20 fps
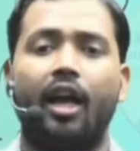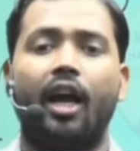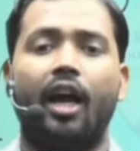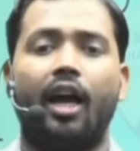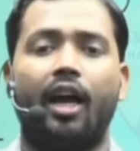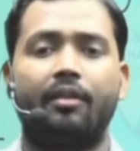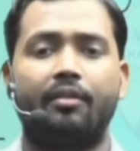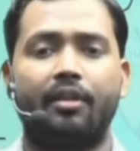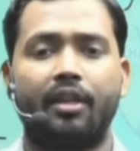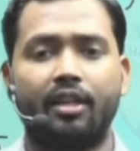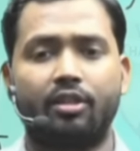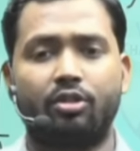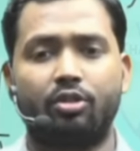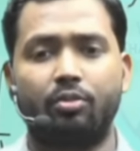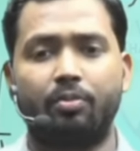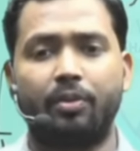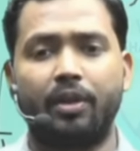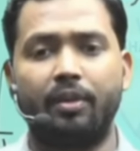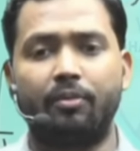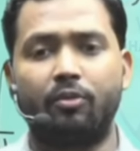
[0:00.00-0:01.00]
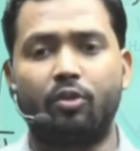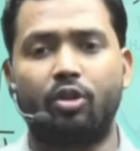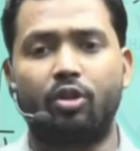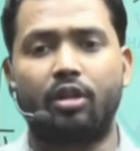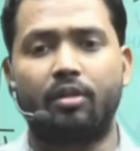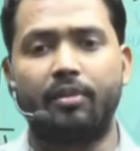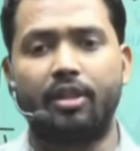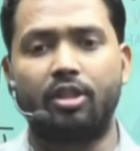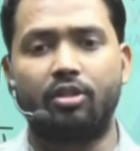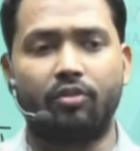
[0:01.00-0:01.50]
अब देखिए सुप्रीम
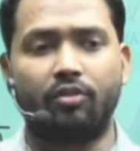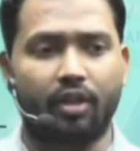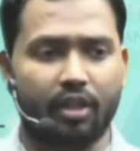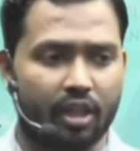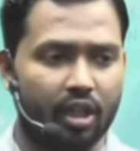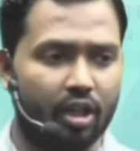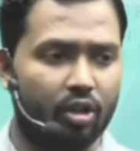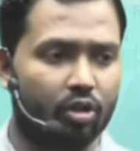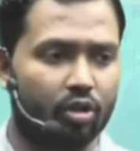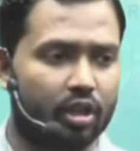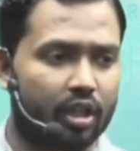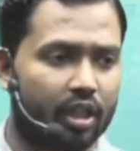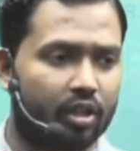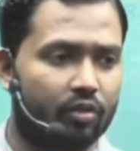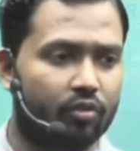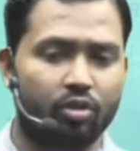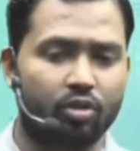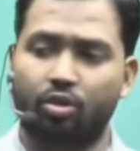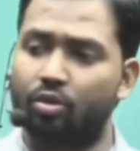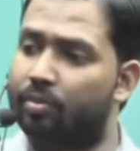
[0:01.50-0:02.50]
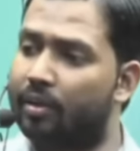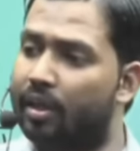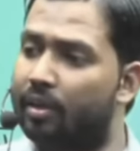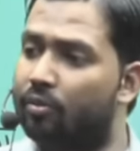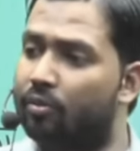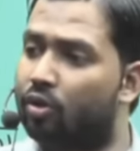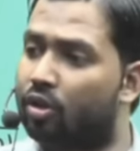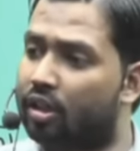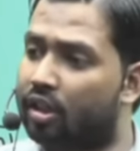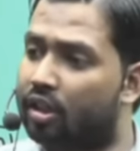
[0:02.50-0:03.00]
कोर्ट में जो वकील होते हैं वो
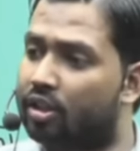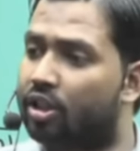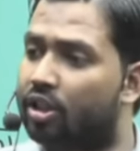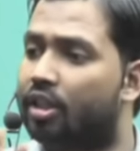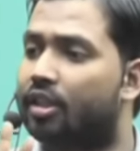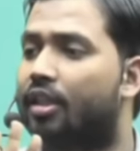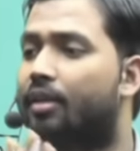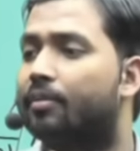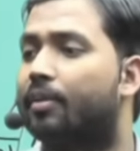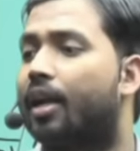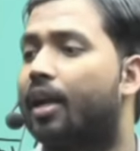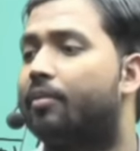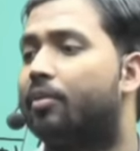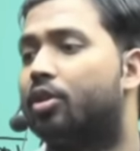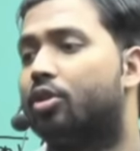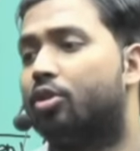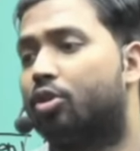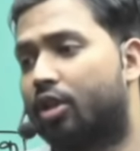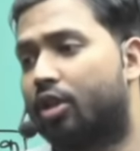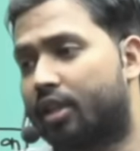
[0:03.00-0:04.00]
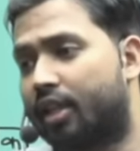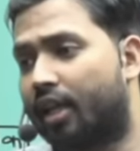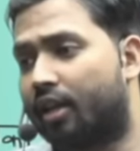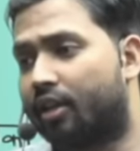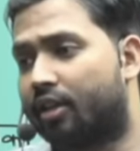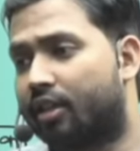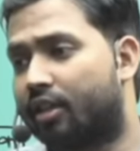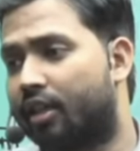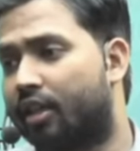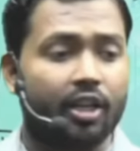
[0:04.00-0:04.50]
सुप्रीम कोर्ट के जज के बराबर योग्यता
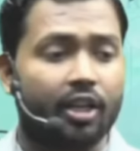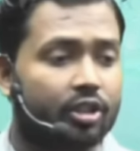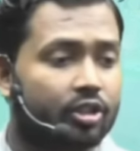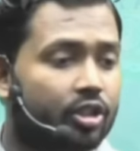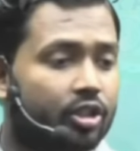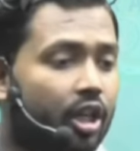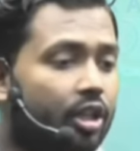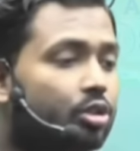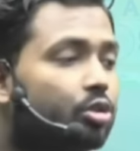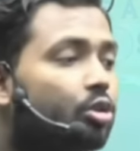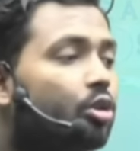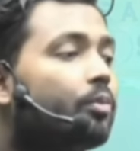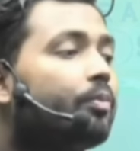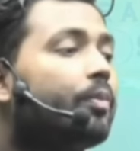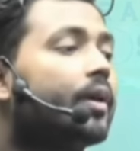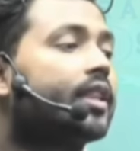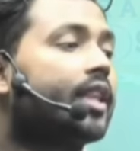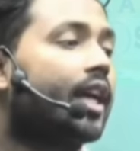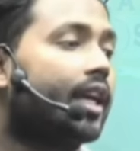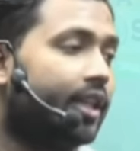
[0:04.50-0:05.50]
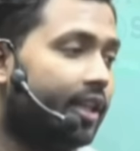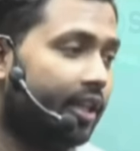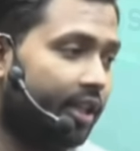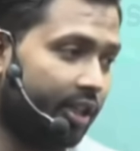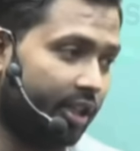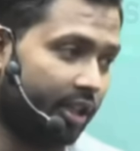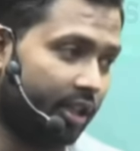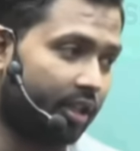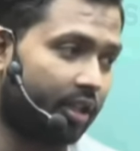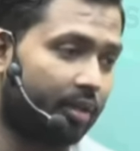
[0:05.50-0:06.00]
रखते हैं जज को पता ही
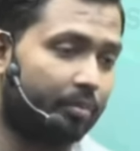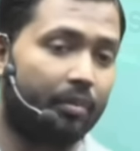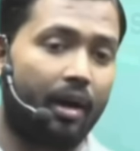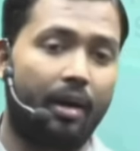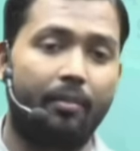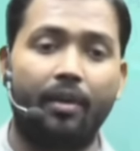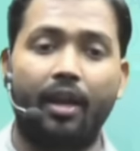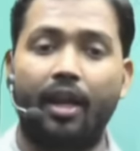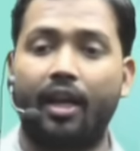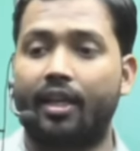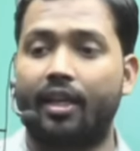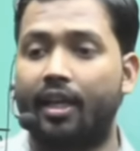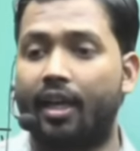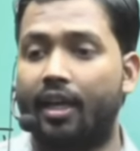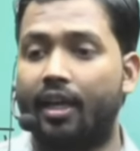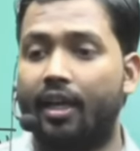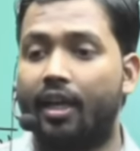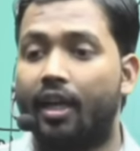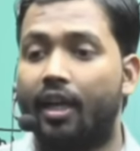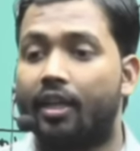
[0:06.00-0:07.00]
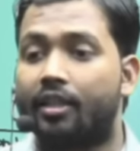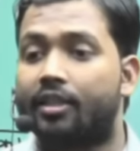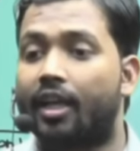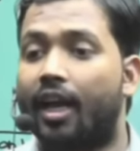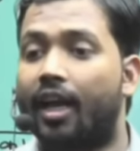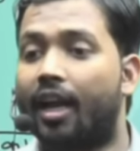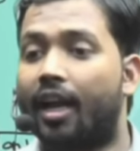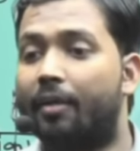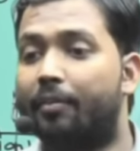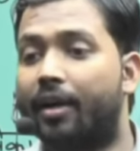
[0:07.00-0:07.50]
नहीं है मामला क्या है
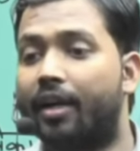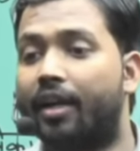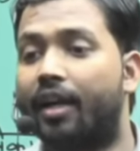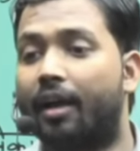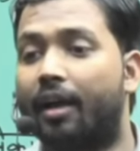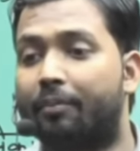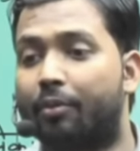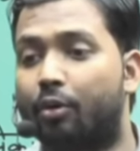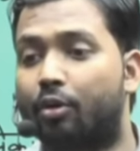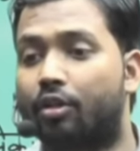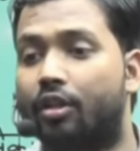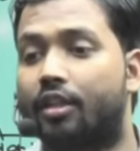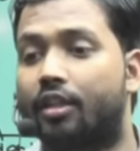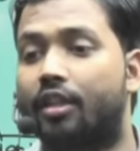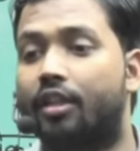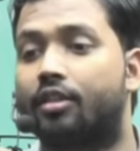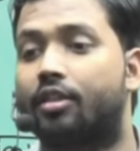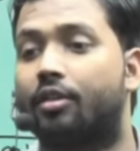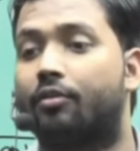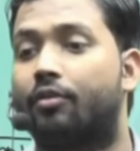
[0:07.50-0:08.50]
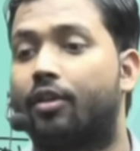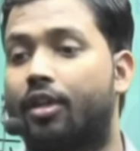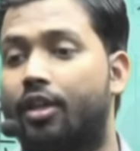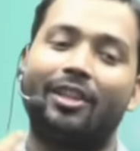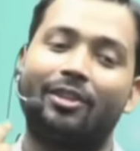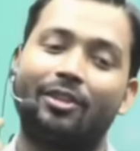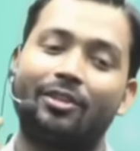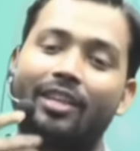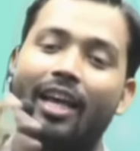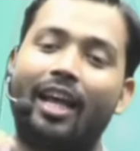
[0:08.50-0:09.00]
सारा भंडा फोड़ देते हैं सब
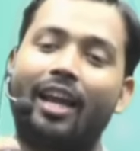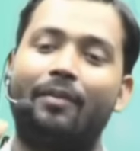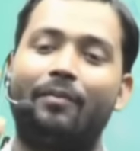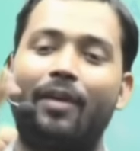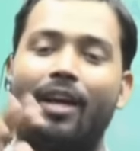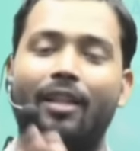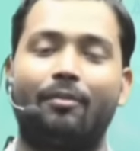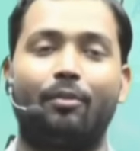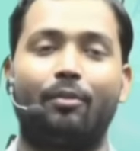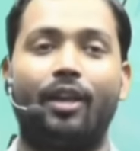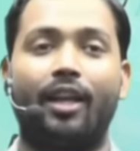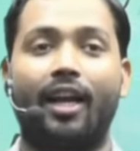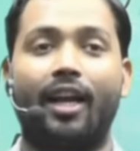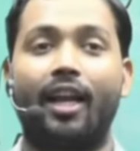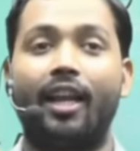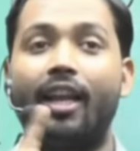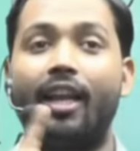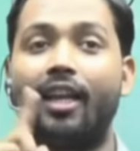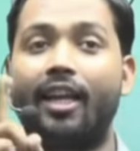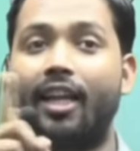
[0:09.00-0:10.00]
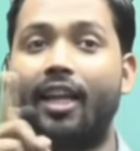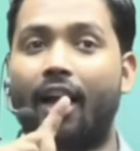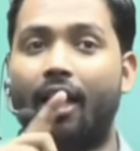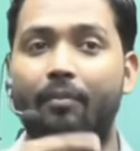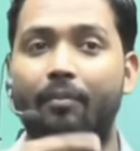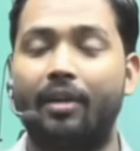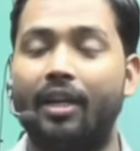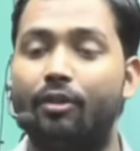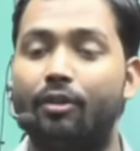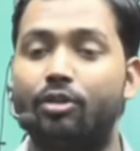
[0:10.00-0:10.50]
वकील तो सारा बात बोलेगा लेकिन
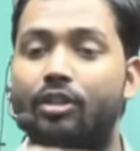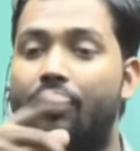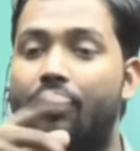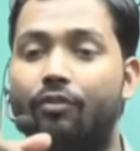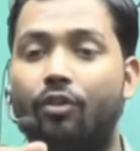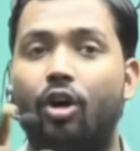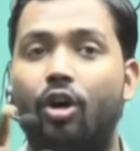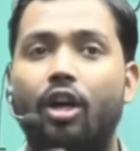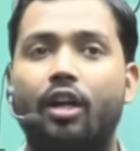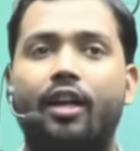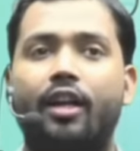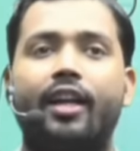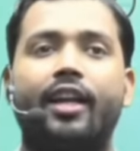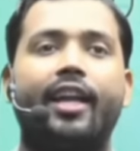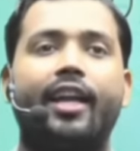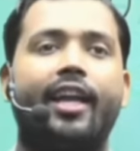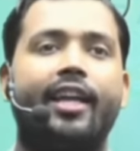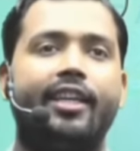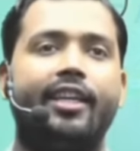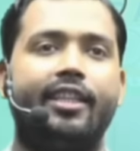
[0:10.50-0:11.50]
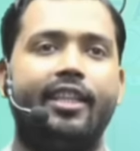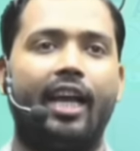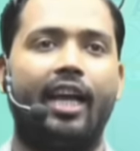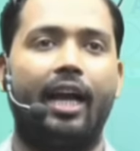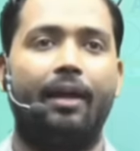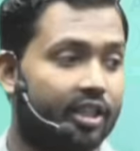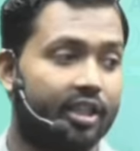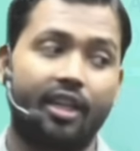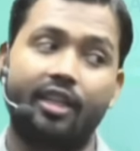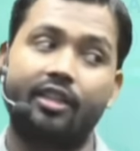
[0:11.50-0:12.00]
हमने उसे वोट नहीं दिया
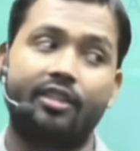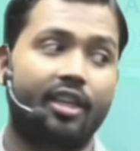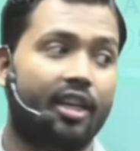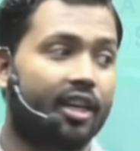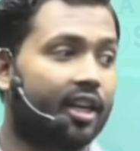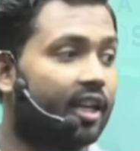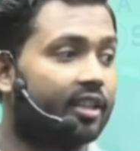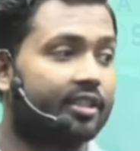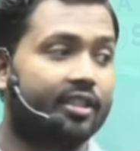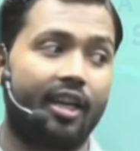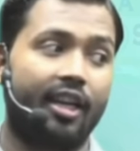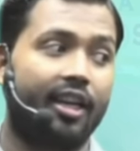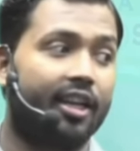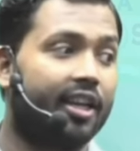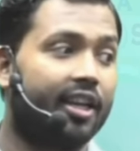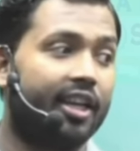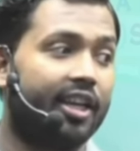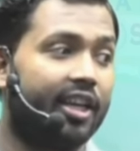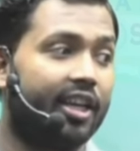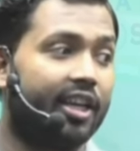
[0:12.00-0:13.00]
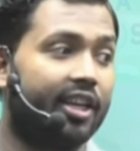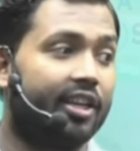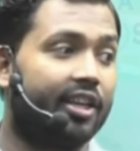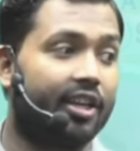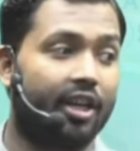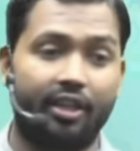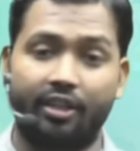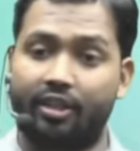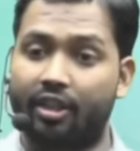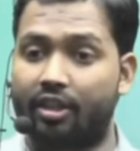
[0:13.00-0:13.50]
केंद्र सरकार सैलरी
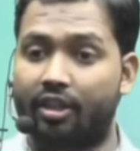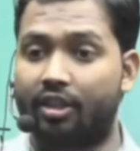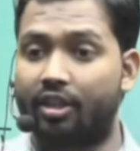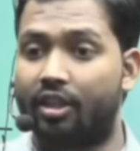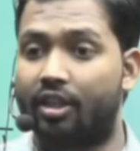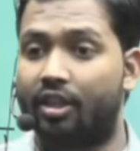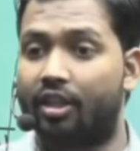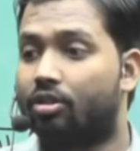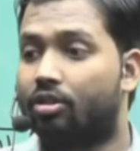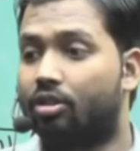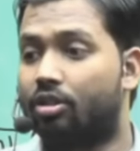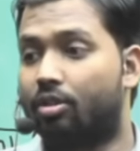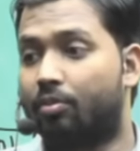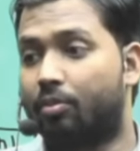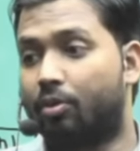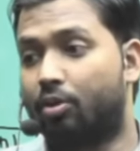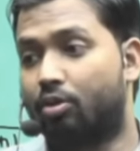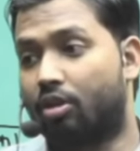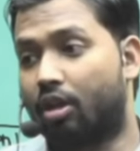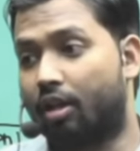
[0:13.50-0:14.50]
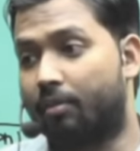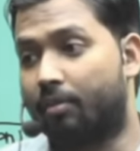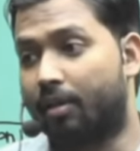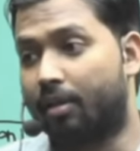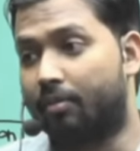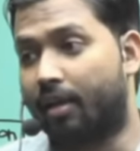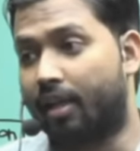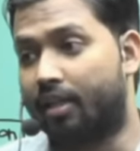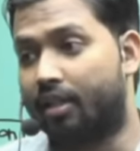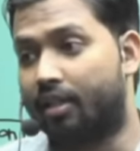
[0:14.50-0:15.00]
नहीं देती है ये तो बहुत गलत बात